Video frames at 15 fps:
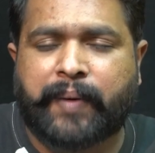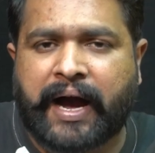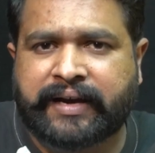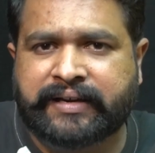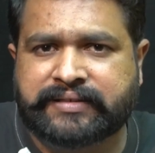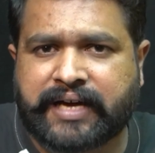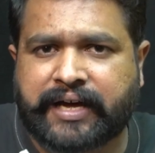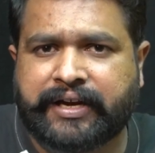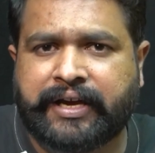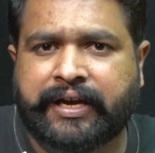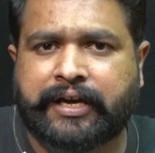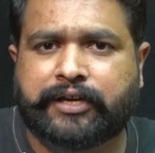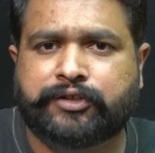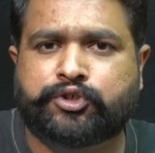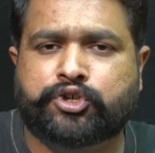पाकिस्तानी
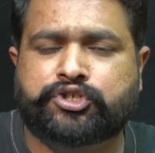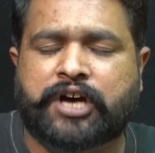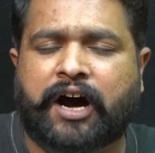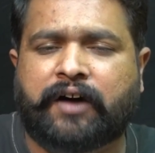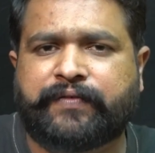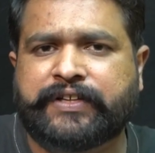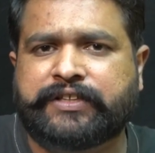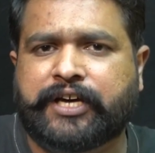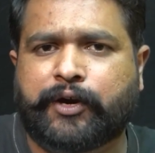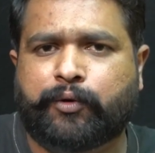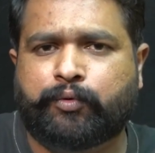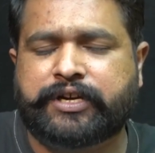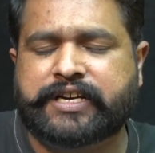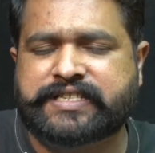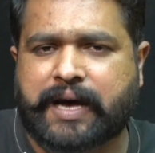जो सहाफ़ी थे
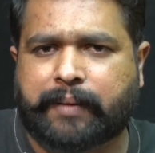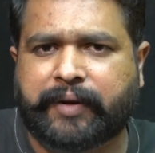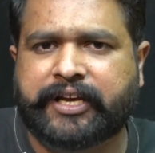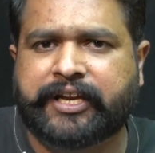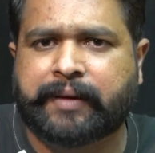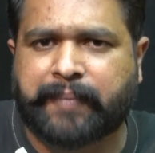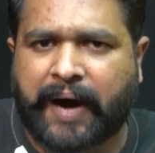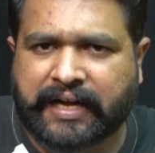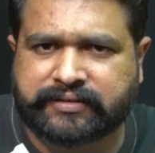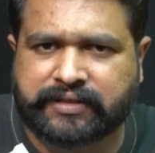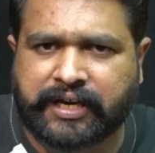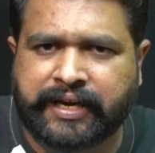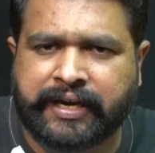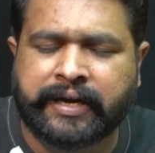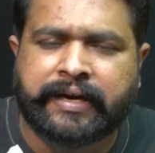उनके सामने ये बात
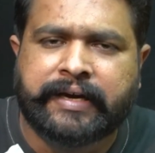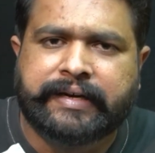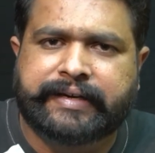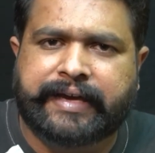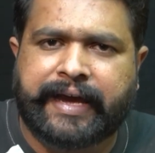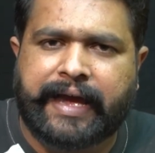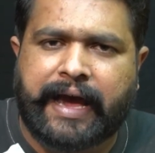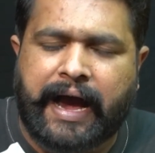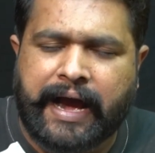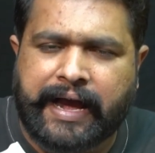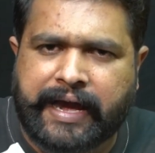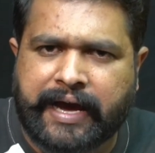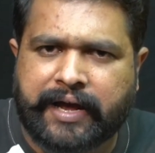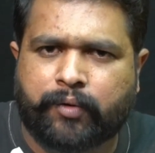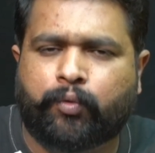की कि
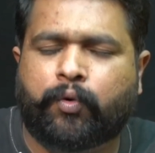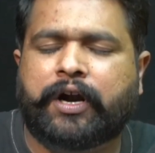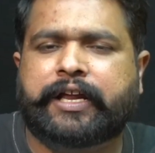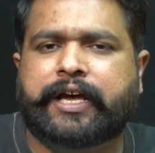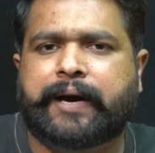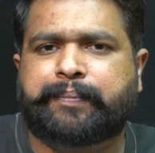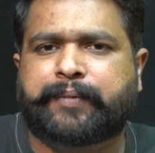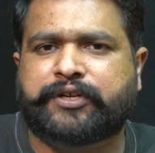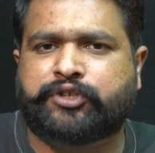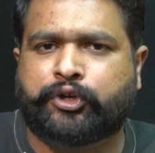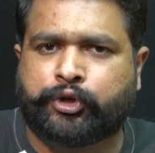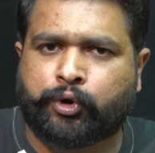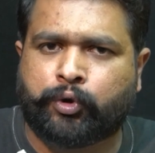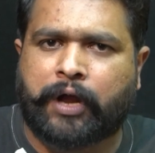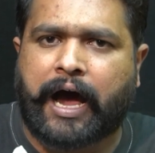अगर वर्ल्ड कप का
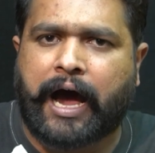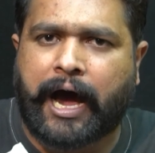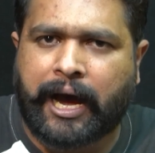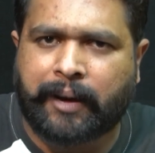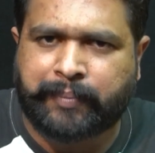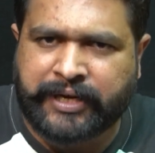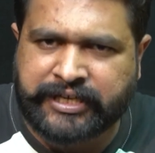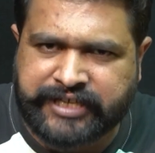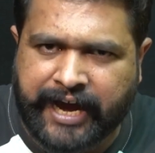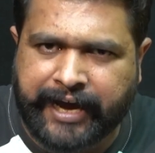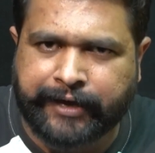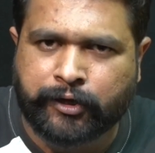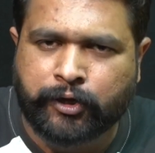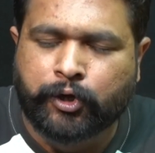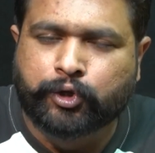शेड्यूल आ भी
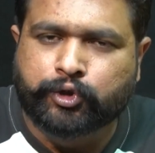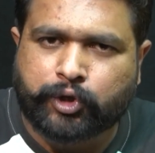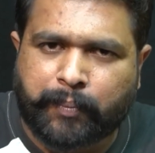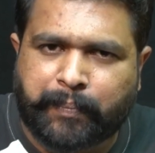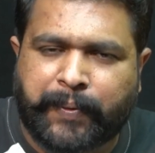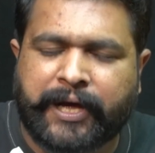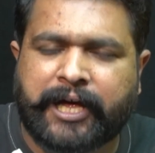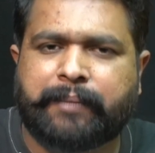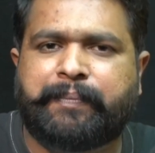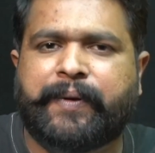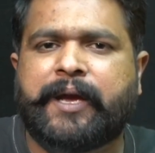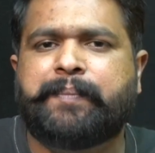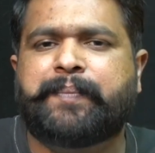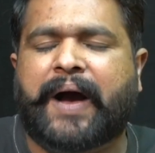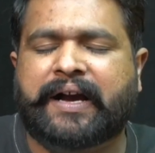जाए तो फिर
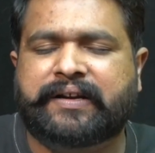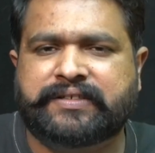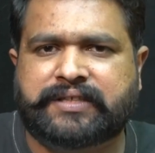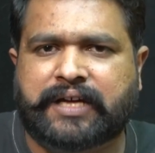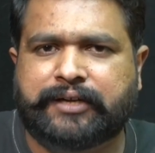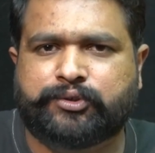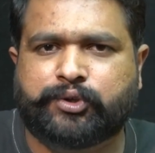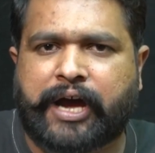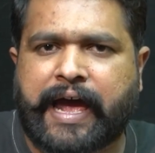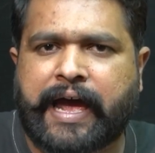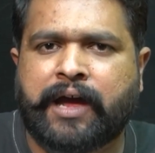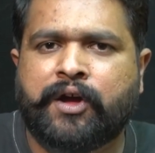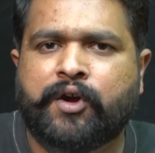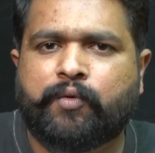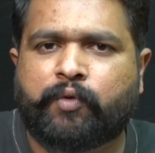भी पाकिस्तान जो है
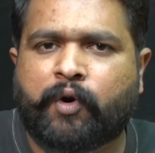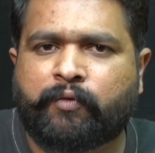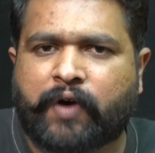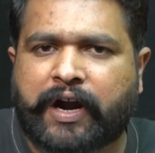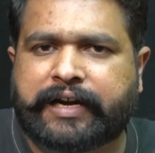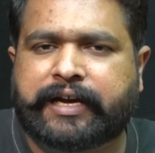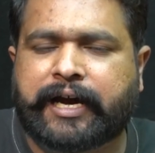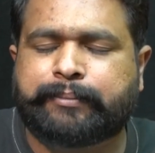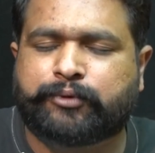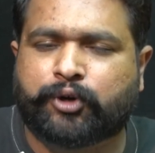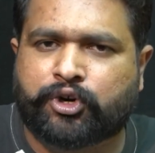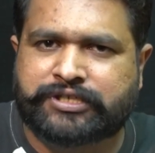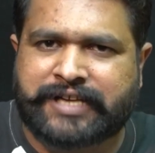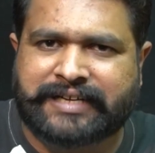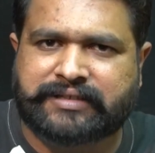वो वर्ल्ड कप
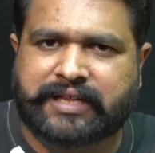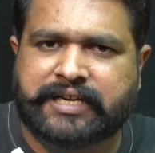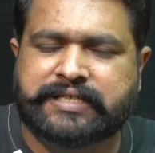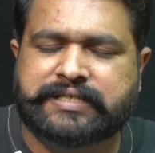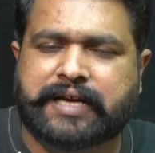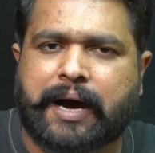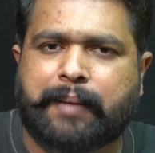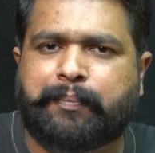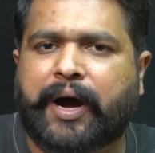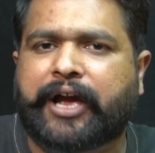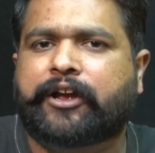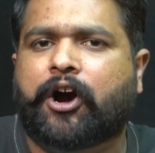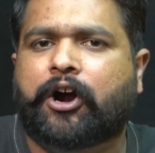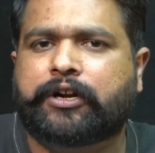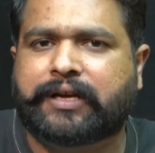2023 का
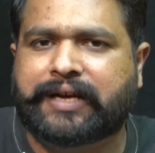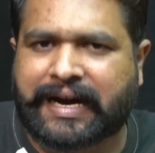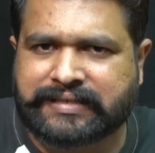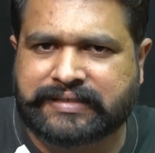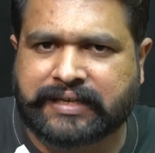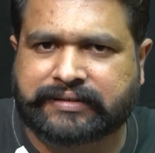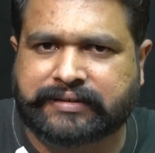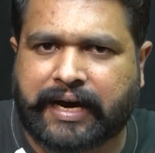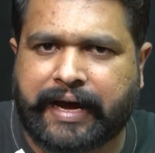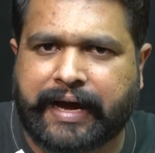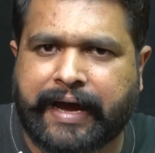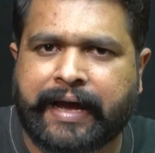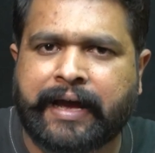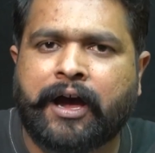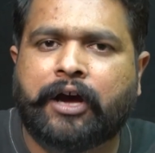बाइकआउट कर सकता
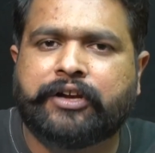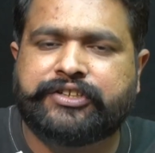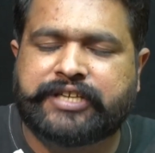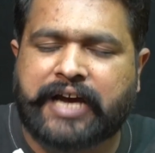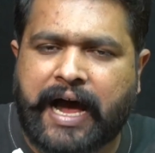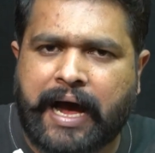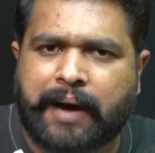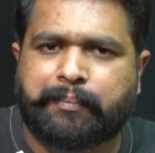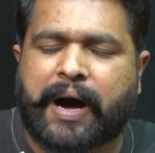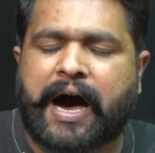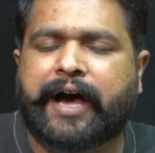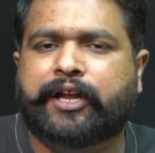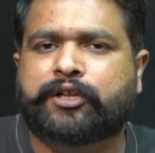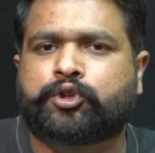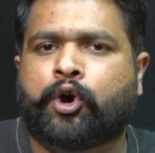है या
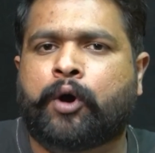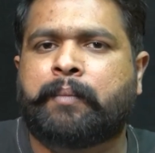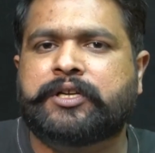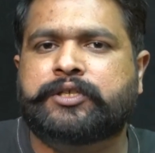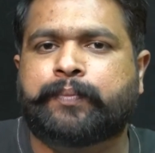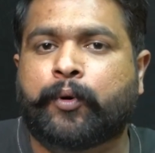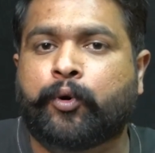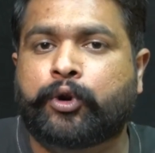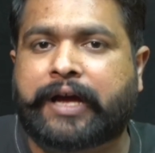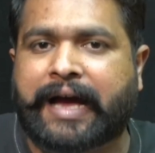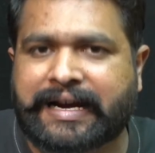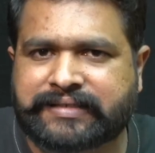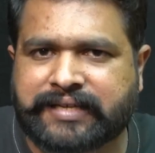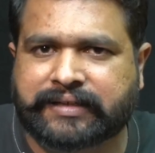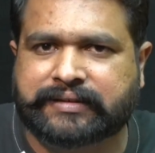भारत को मजबूर
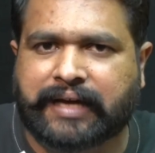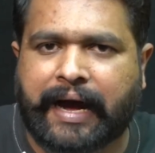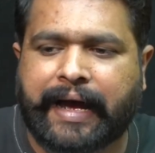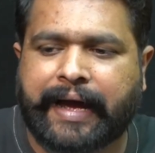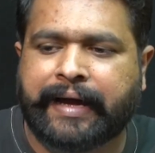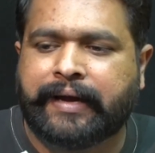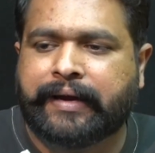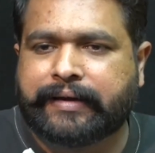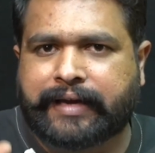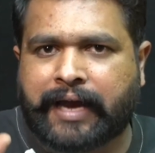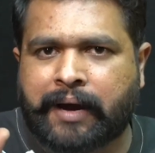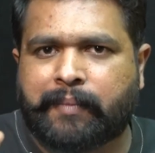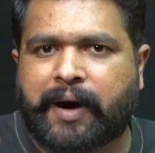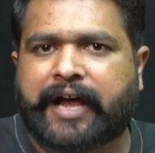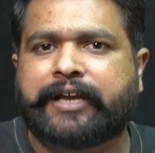कर सकता है कि
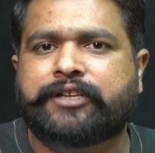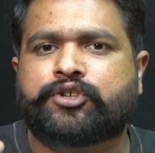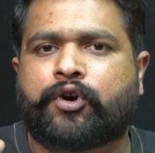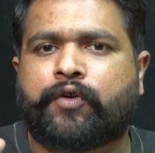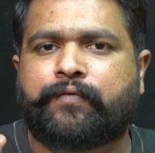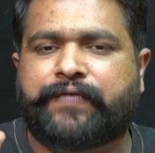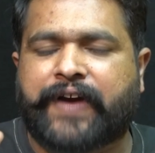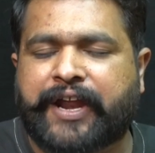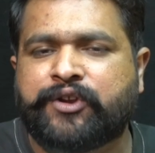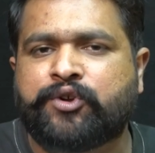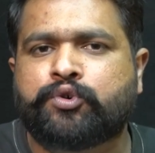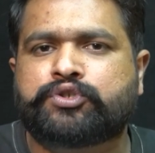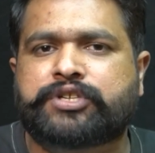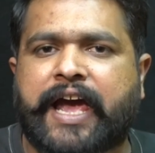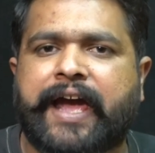हमारे जो
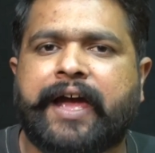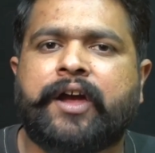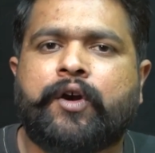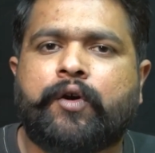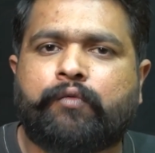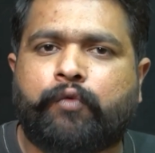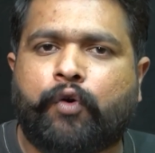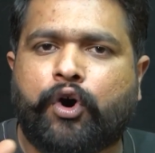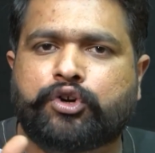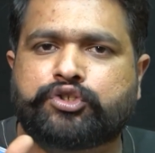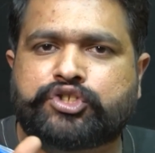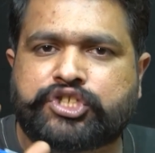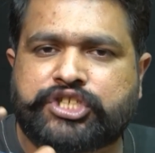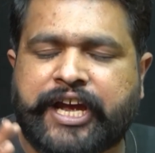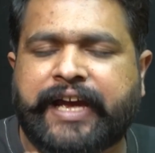वेन्यूज हैं वो
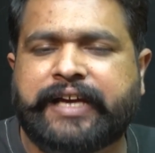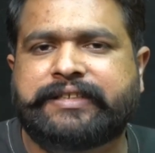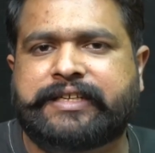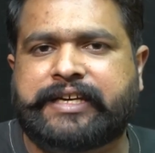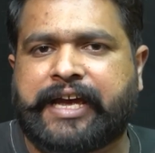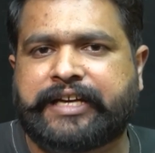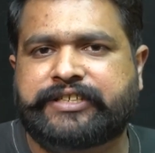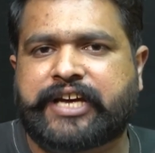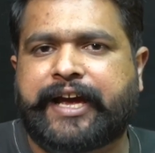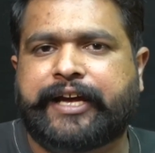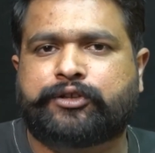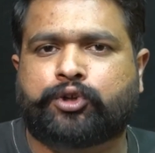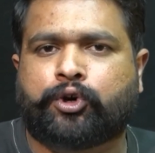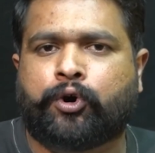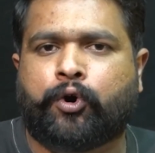चेंज किए जाएं
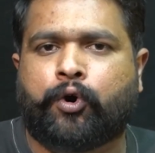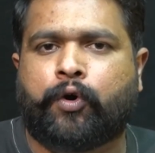तो